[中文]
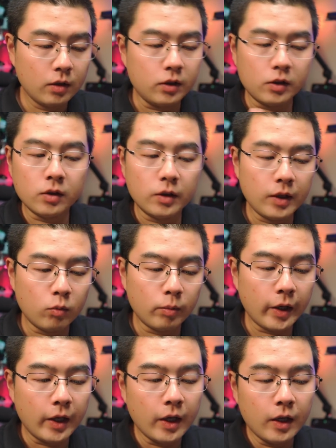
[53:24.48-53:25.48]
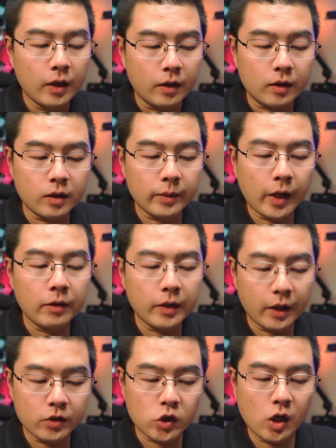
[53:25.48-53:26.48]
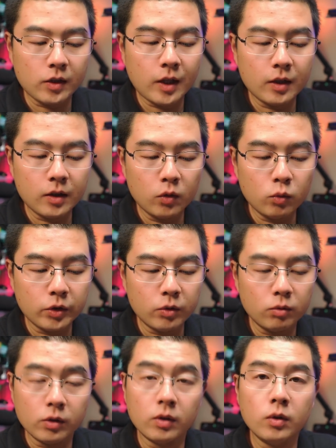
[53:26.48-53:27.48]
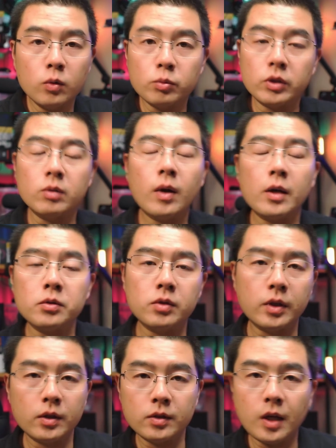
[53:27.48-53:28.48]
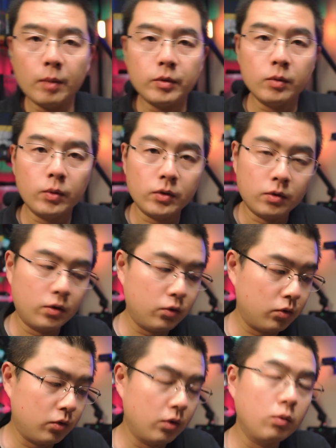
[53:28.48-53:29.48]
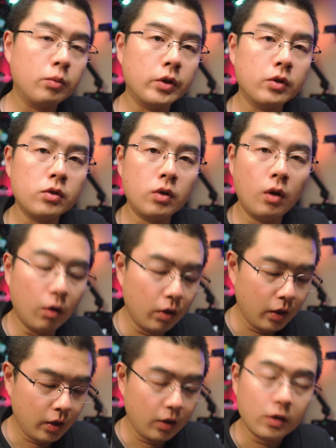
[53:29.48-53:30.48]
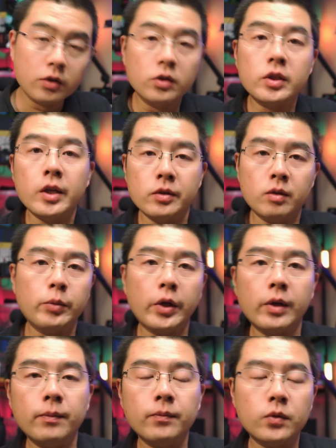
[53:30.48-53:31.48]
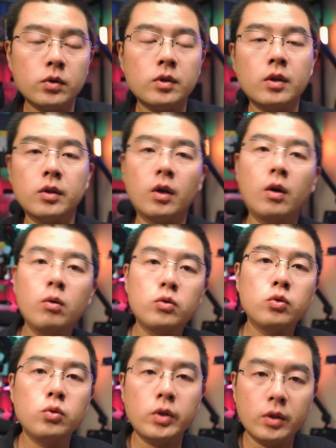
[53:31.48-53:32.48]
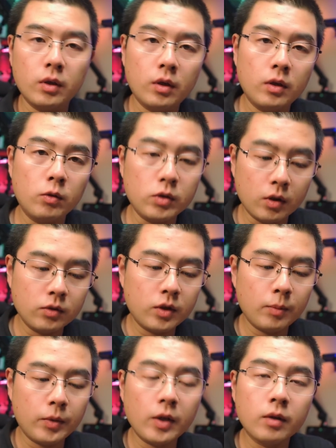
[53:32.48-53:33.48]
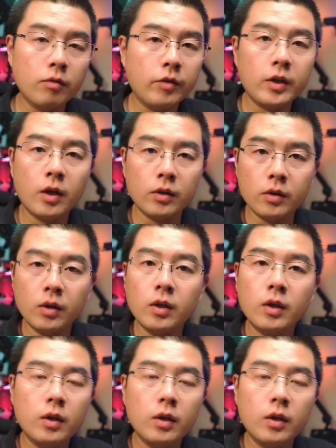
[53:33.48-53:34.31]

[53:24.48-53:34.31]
提升了 1.5 倍。那这里面还有一个很强大的这个录屏功能，录屏的话就是那个 Snappy Wizard， 就是录屏之后一键成片，就是让这个后处理的流程渐变得非常的